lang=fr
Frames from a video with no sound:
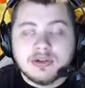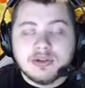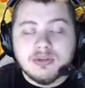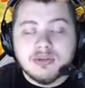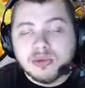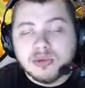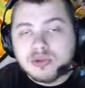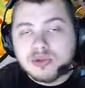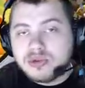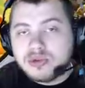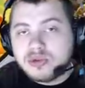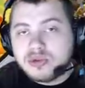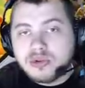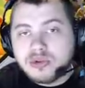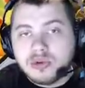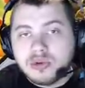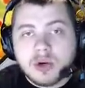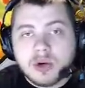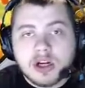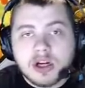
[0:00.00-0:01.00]
une
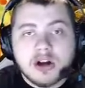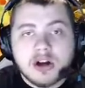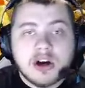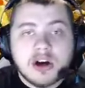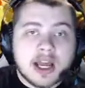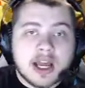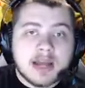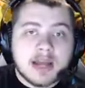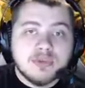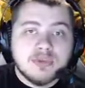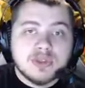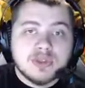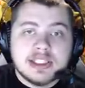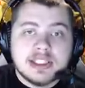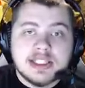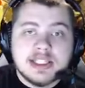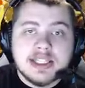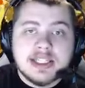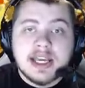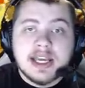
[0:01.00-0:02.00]
monture ou alors un
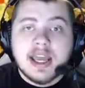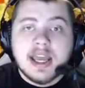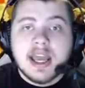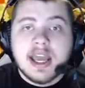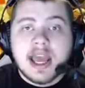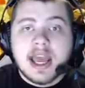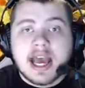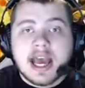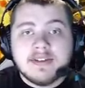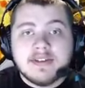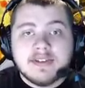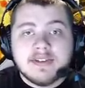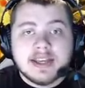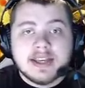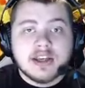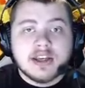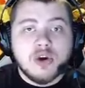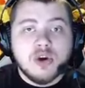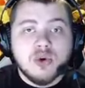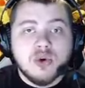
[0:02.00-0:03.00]
montilier
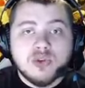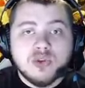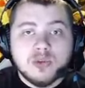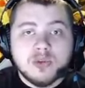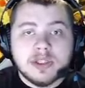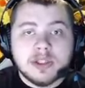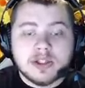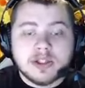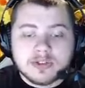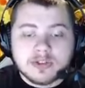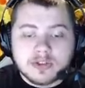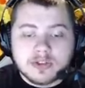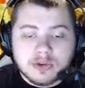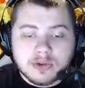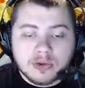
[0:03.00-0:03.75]
avec l'autopilote.